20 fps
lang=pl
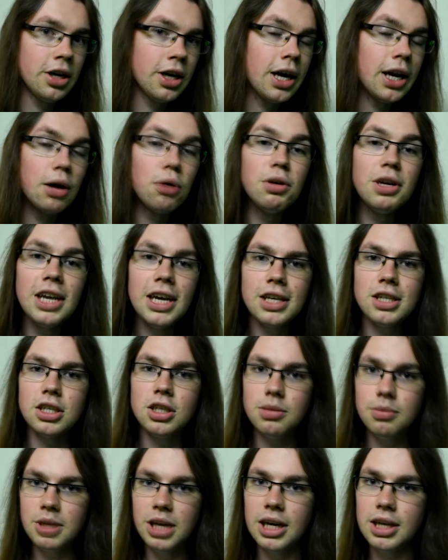Kanał jest
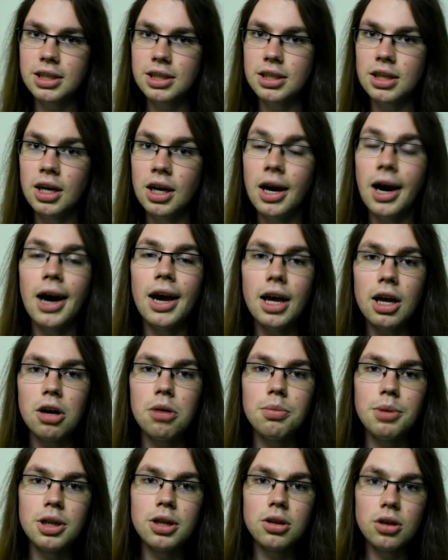czym jest, a ja
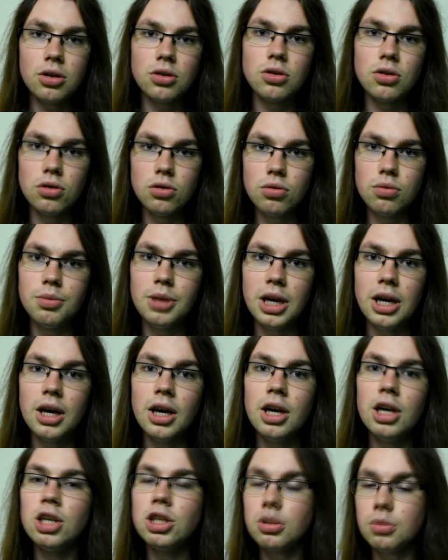robię to, co lubię
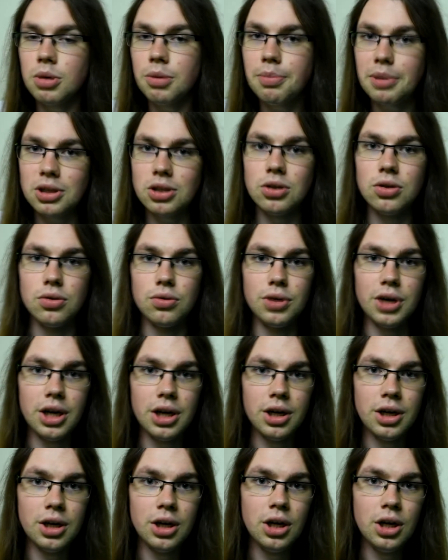i co mnie pasjonuje.